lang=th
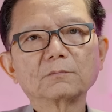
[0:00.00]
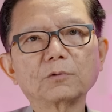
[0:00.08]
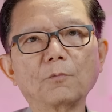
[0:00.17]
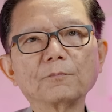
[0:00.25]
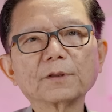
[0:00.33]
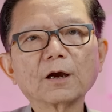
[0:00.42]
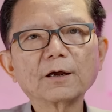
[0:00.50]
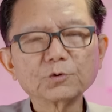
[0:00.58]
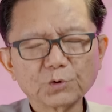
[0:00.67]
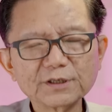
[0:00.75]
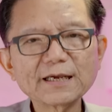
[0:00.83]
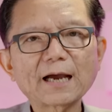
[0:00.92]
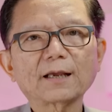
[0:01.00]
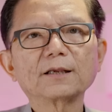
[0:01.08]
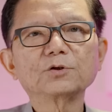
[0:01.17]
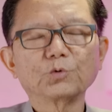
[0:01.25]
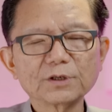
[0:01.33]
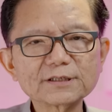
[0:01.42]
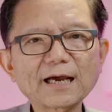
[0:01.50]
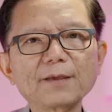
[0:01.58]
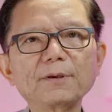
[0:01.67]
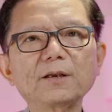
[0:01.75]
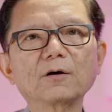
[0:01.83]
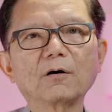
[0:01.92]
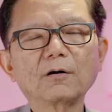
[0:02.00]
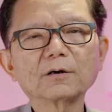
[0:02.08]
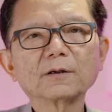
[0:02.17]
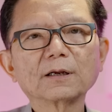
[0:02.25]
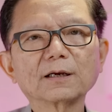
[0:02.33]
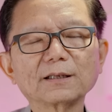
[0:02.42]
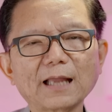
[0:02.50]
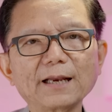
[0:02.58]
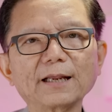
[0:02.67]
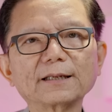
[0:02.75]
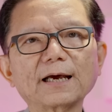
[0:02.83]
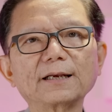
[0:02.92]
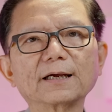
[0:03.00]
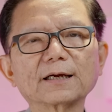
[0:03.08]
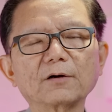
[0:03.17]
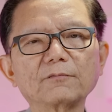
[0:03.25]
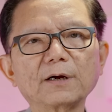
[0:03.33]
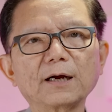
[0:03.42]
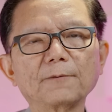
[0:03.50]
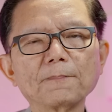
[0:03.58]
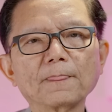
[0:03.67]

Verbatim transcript: ผมก็หนุนอยากหนุนใจพี่น้องหลายหลายท่านนะครับว่า